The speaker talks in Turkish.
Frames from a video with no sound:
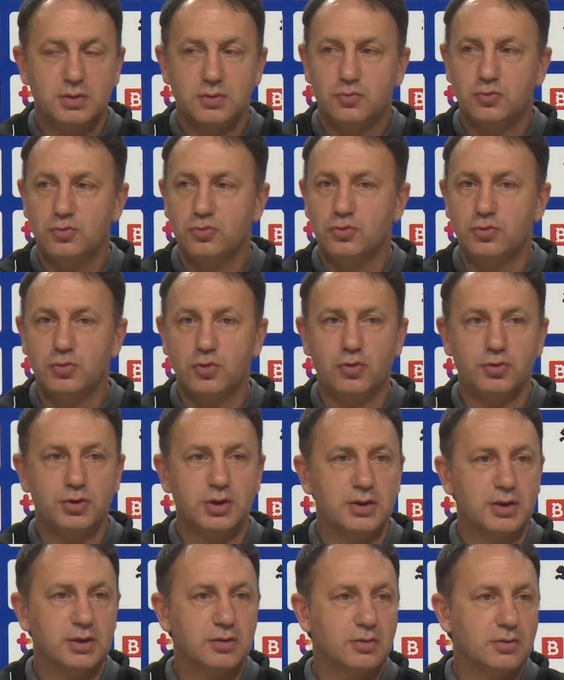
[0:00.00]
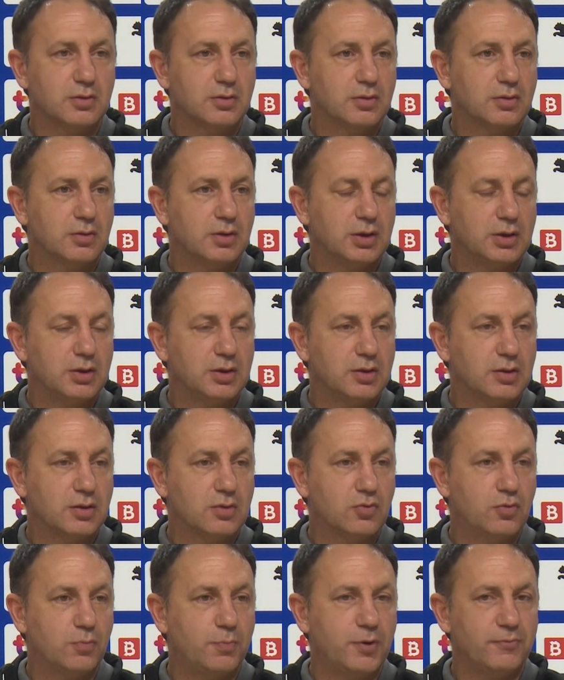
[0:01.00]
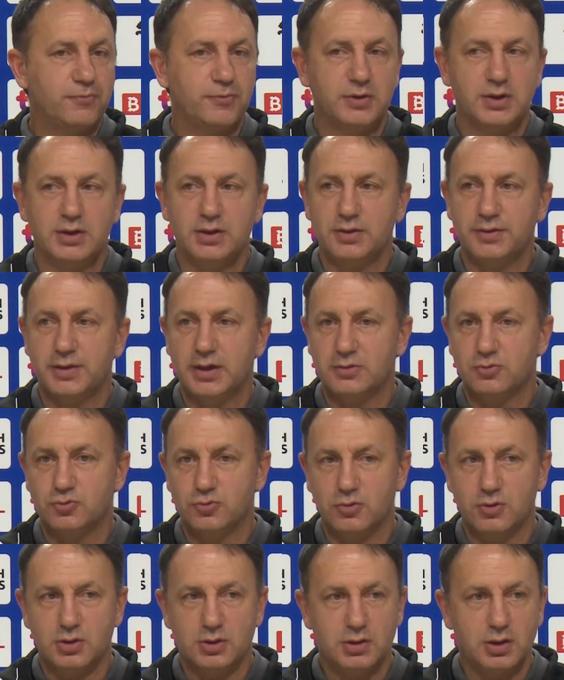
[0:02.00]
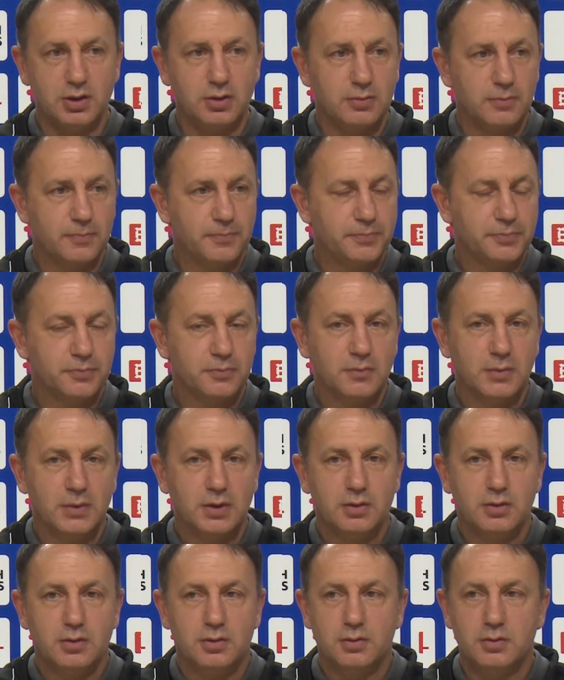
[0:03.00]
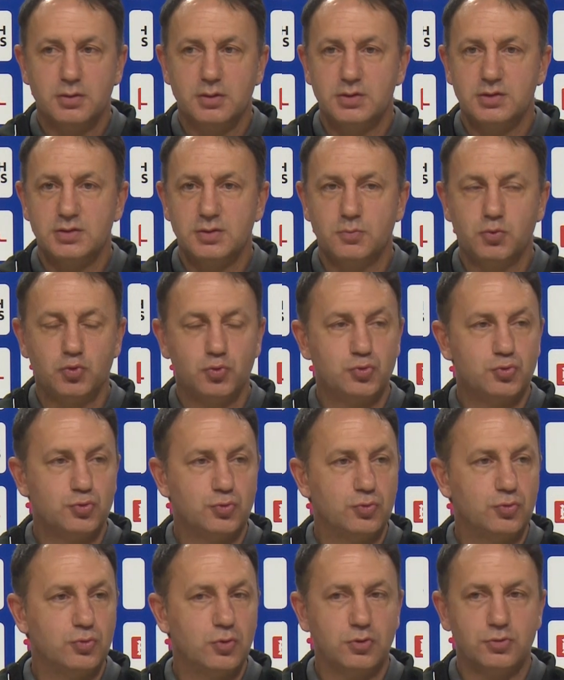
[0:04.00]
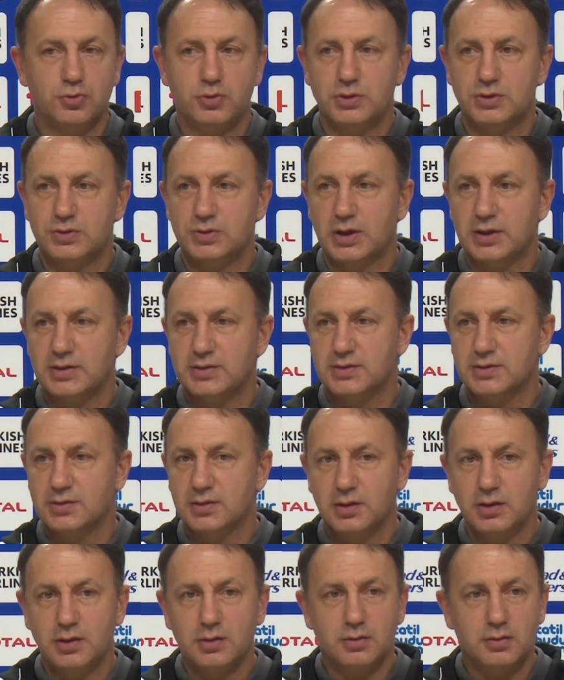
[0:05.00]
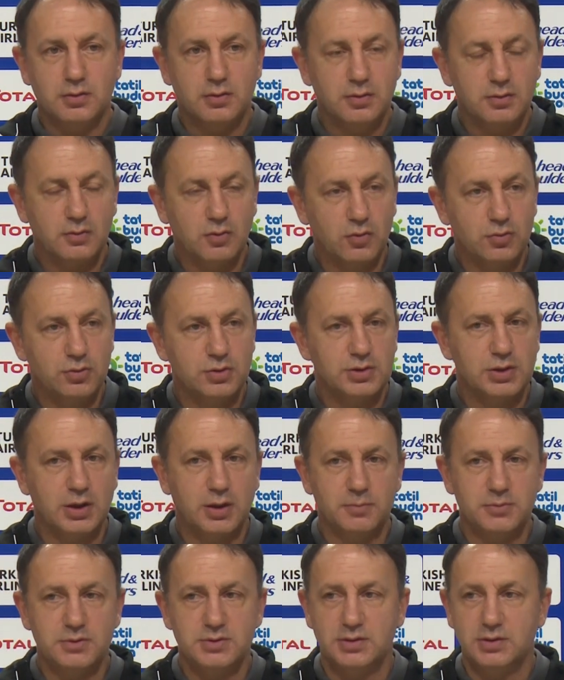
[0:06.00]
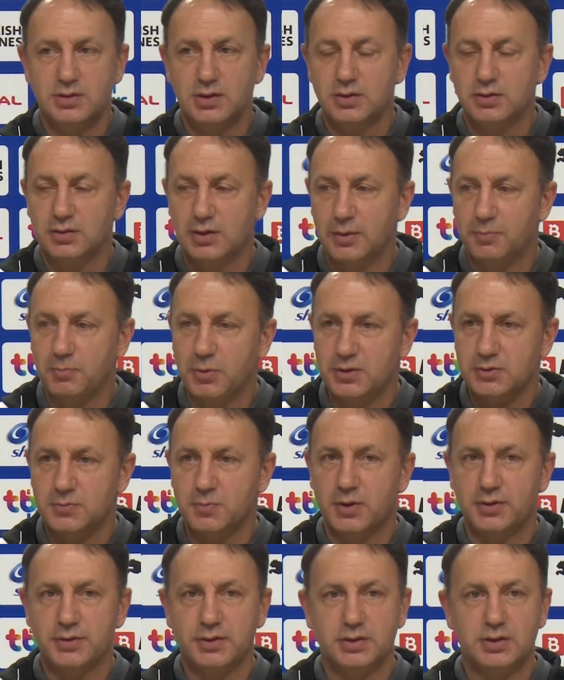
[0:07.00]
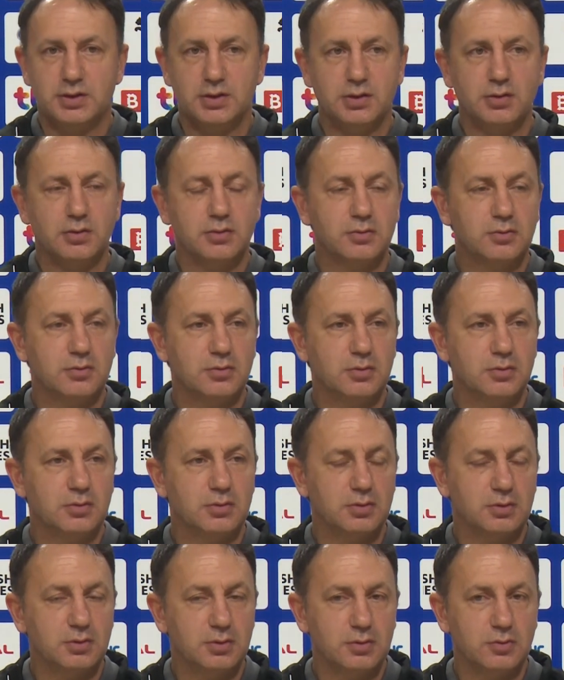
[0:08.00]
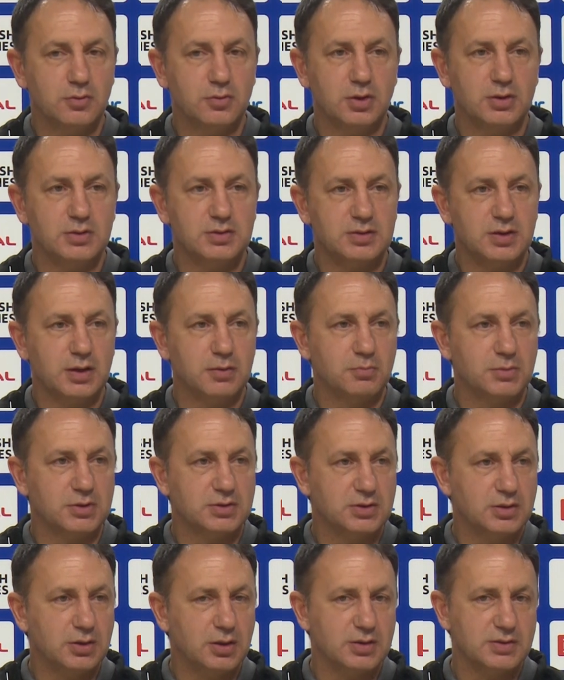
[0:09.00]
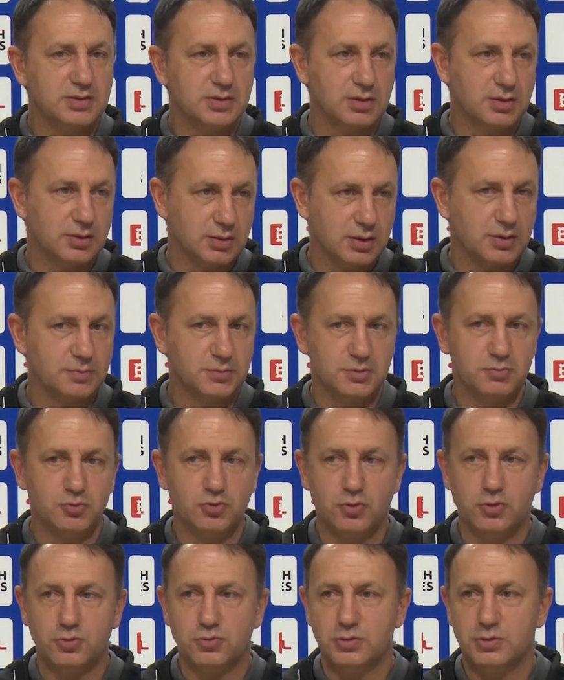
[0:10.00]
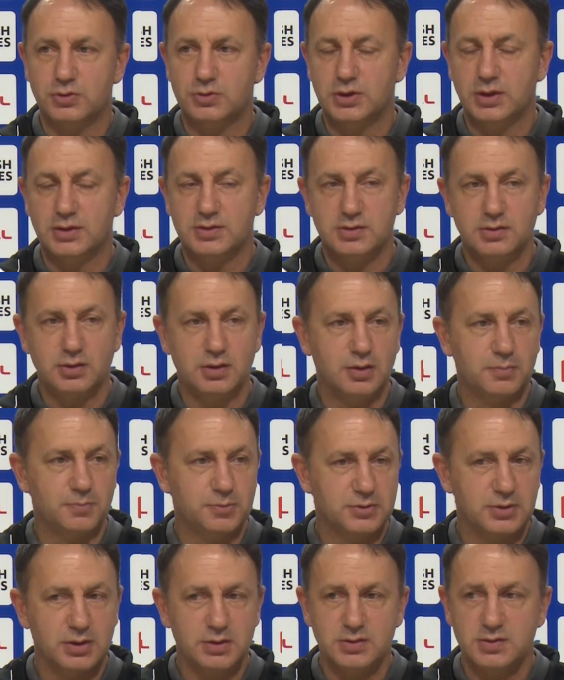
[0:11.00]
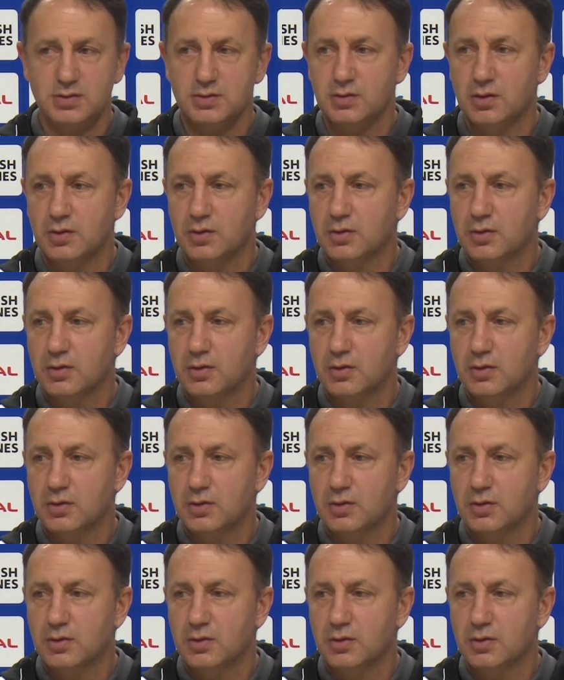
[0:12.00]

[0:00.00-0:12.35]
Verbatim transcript: Dünkü oynanan kupa finalinden sonra da işte bu üç gün dört gün içerisinde oynayacağımız ilk deplasmandaki e, Yunanistan maçını hazırlıklarımızı bu dört gün içerisinde yapacağız.